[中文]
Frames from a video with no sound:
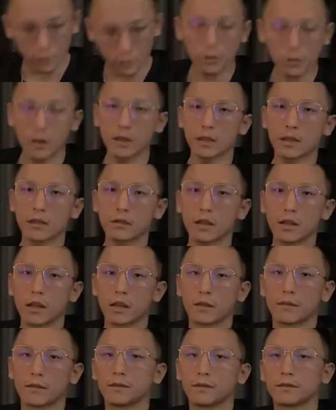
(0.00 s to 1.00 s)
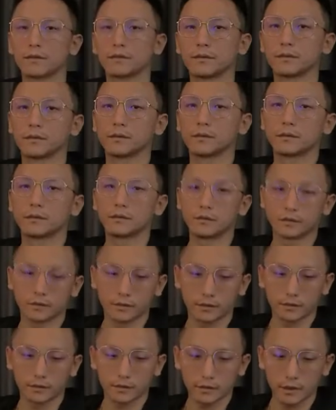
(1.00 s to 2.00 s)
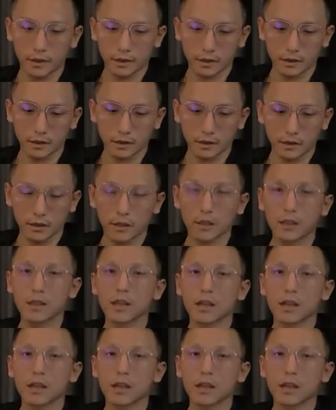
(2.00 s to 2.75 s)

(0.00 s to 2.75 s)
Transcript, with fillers: 做完主题演讲，都会留一页 PPT，